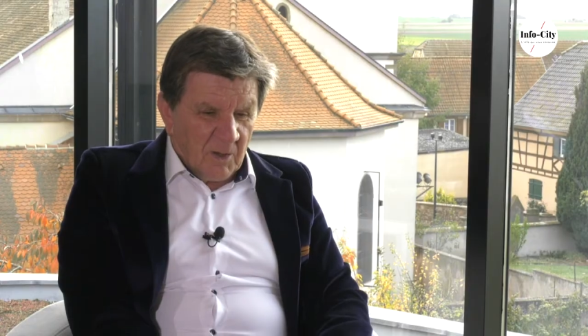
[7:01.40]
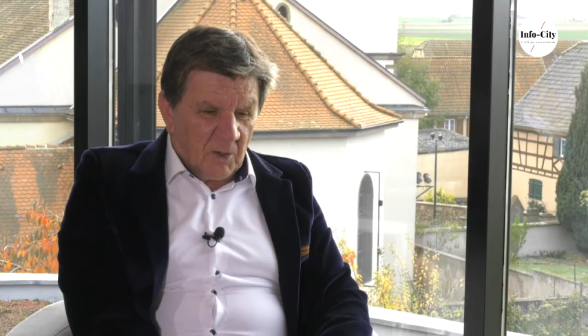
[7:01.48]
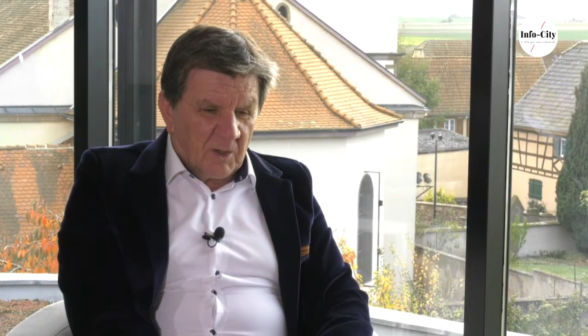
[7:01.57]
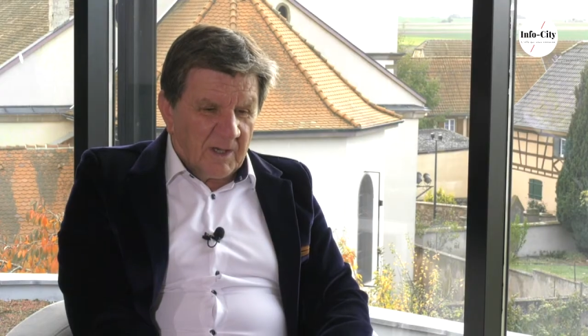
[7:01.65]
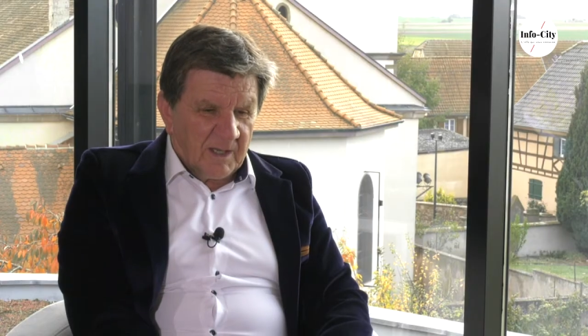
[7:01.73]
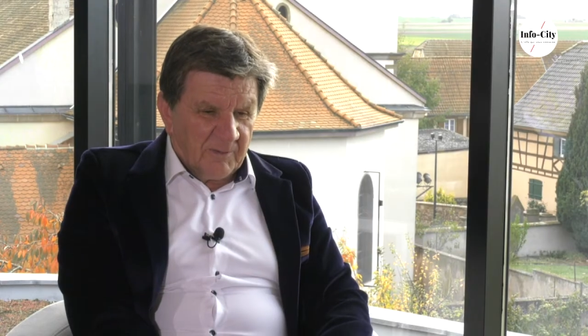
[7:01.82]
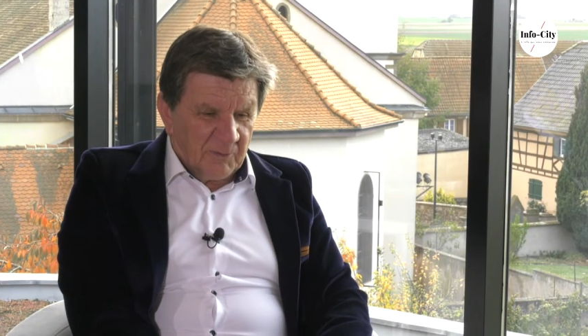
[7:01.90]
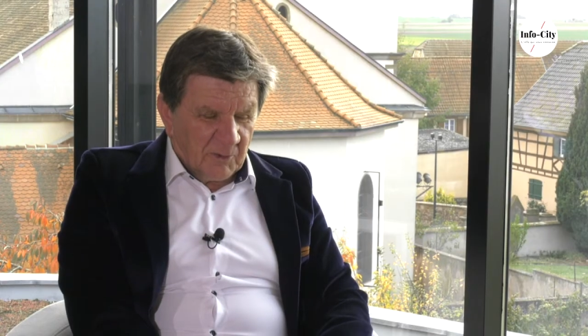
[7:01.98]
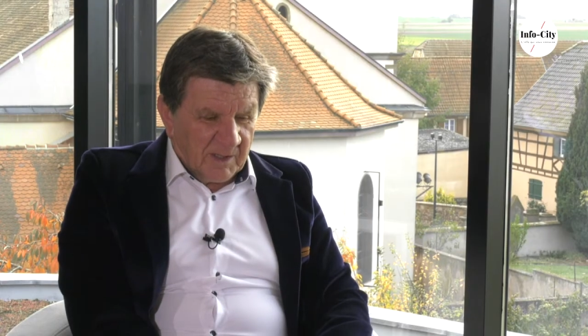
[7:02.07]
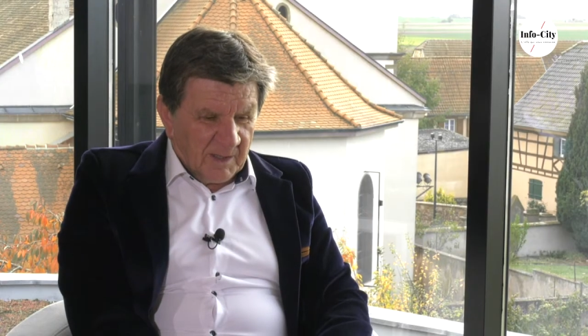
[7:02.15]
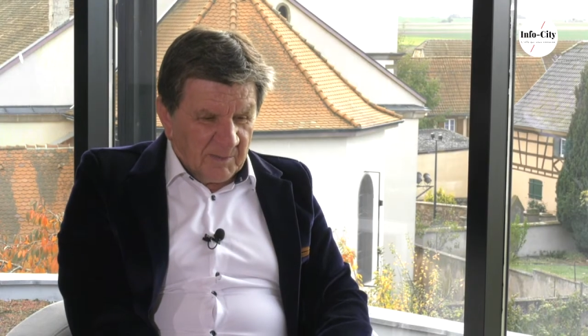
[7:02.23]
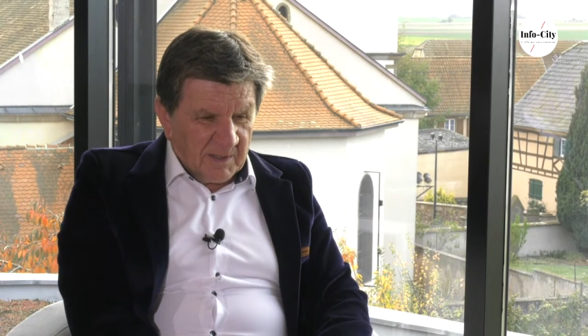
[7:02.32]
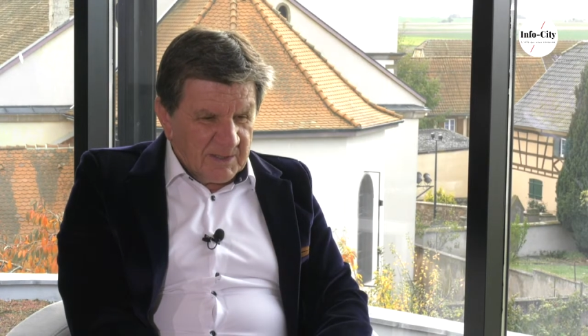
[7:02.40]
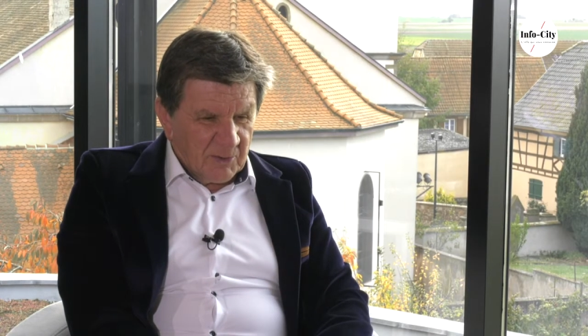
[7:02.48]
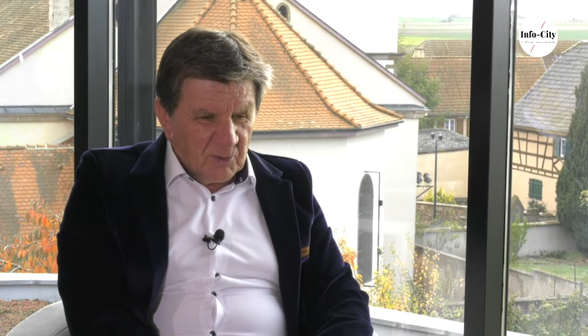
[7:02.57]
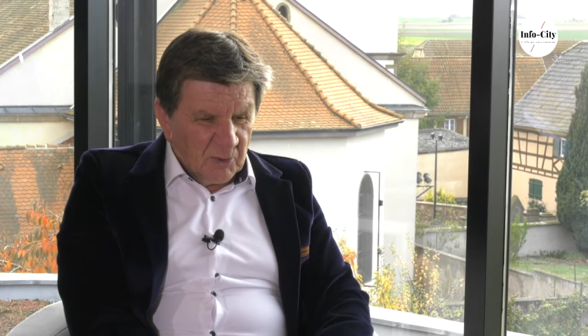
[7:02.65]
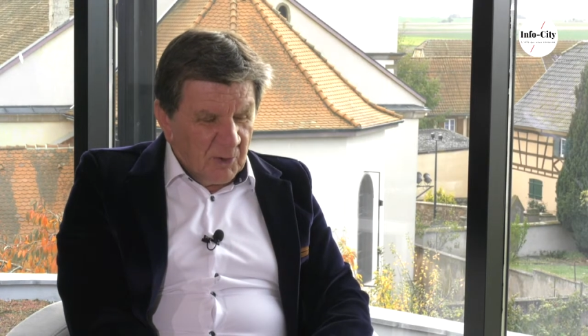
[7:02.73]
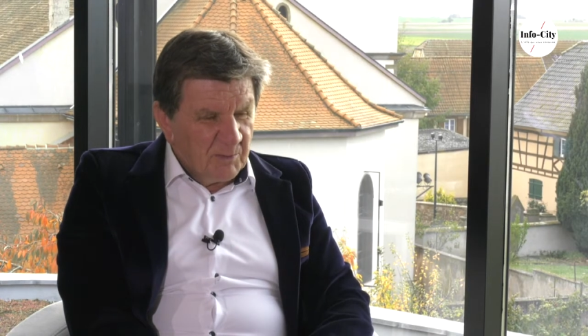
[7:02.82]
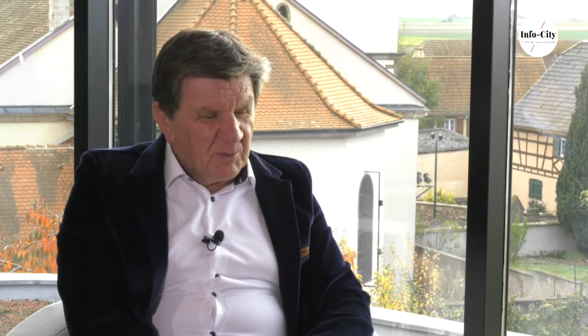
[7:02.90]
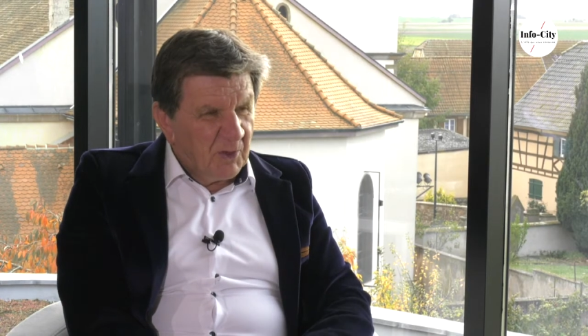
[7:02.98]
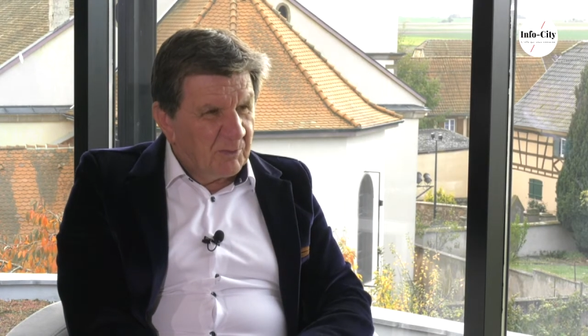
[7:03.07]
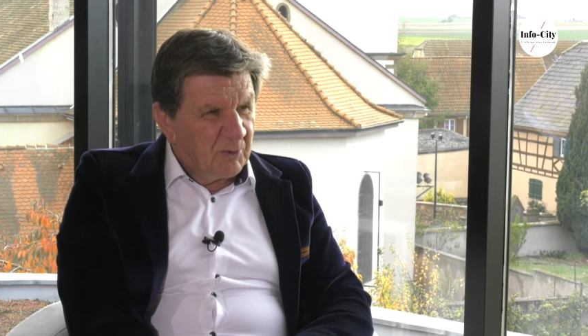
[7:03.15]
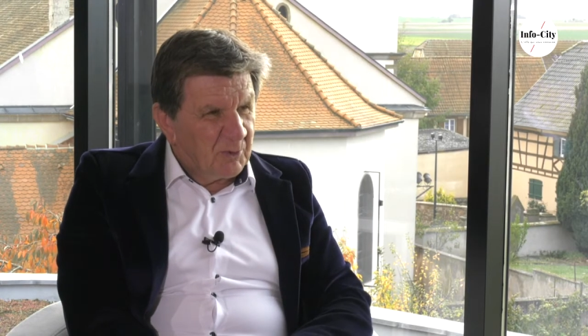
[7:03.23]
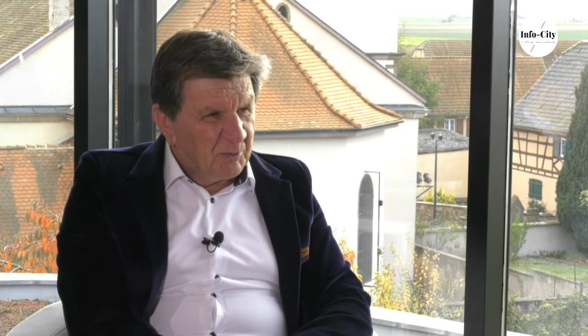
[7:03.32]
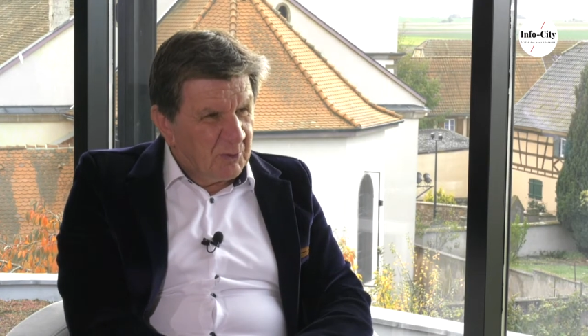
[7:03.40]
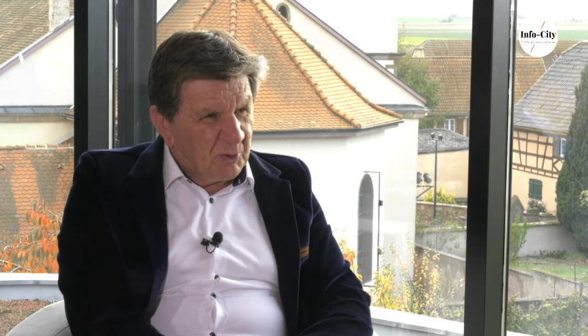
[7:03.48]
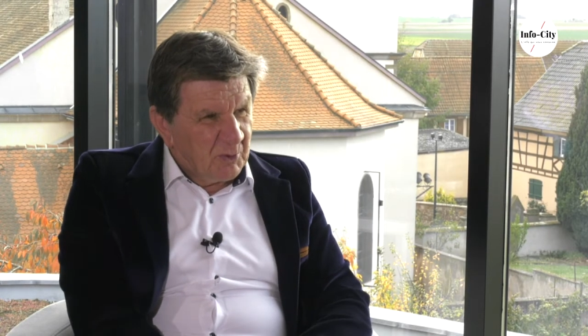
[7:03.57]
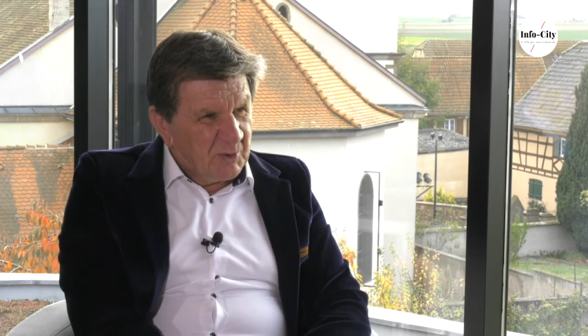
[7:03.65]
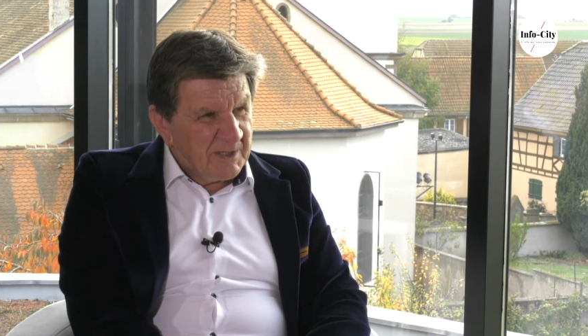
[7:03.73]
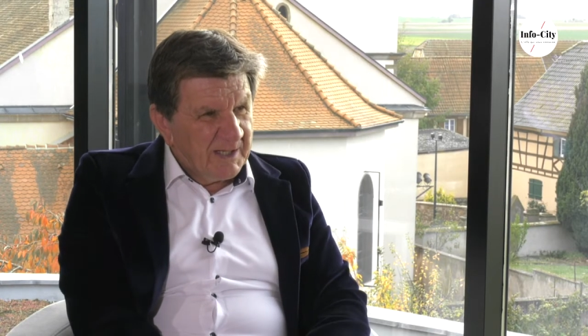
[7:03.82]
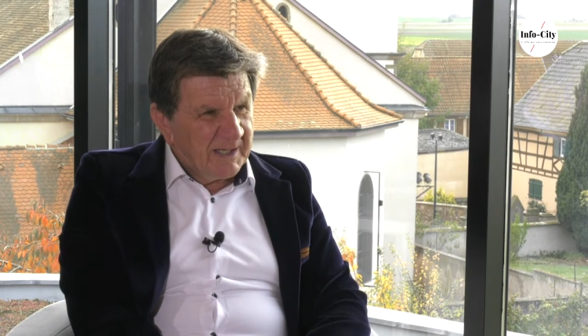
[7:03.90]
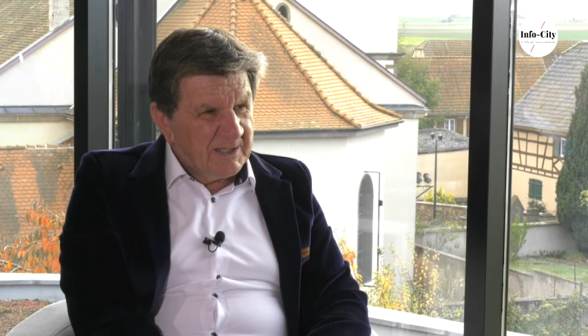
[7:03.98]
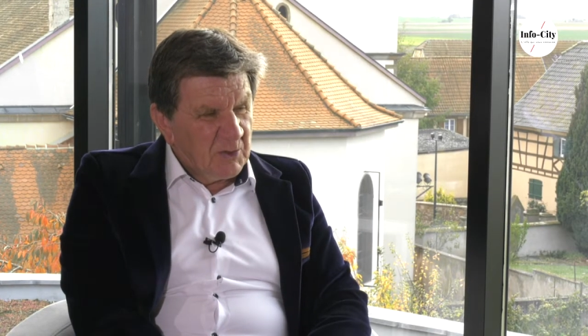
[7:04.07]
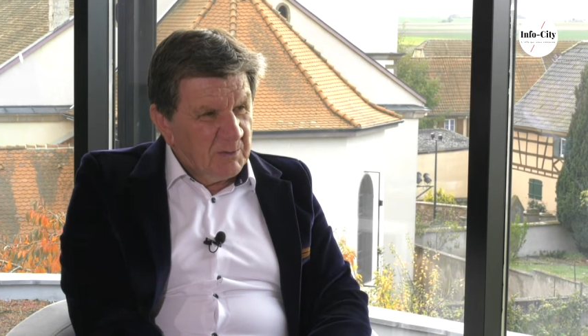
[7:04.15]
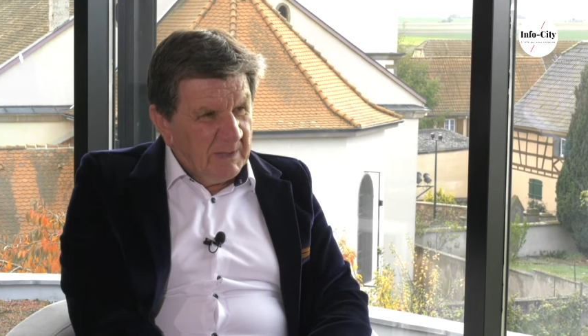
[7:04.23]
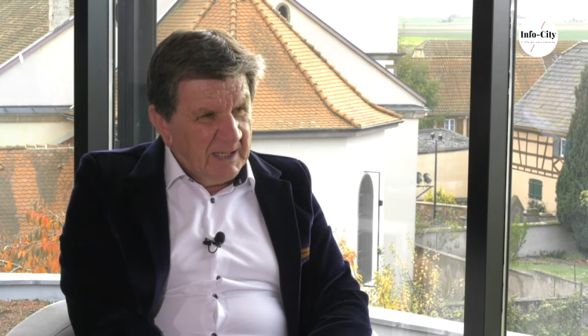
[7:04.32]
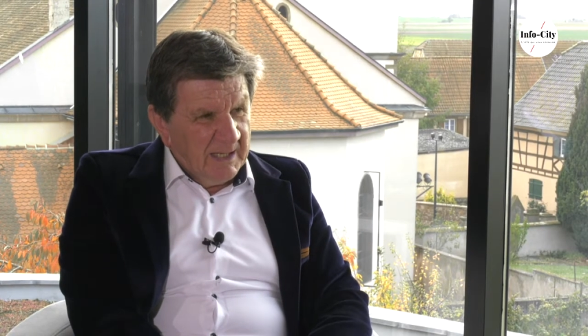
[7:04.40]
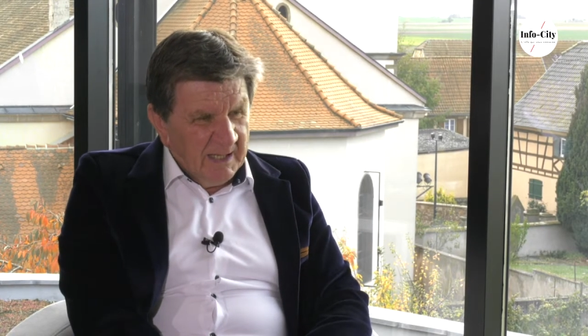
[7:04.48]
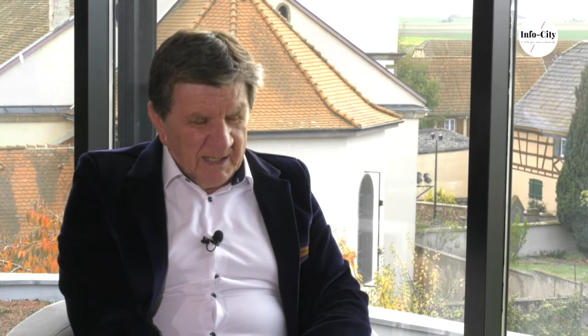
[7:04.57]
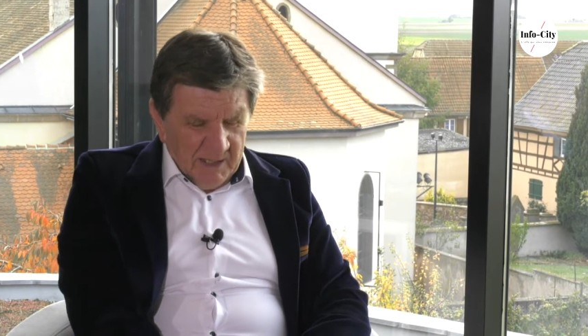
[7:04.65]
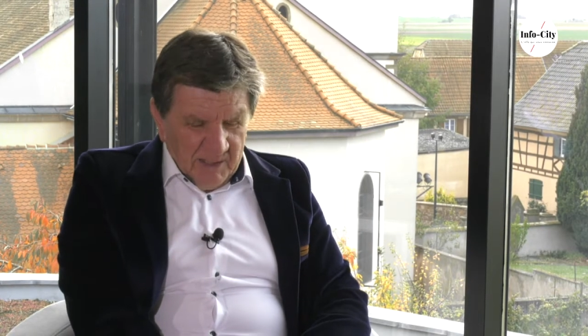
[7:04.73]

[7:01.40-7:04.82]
Oh là, il faudrait presque une demi-heure pour, tous les résumer.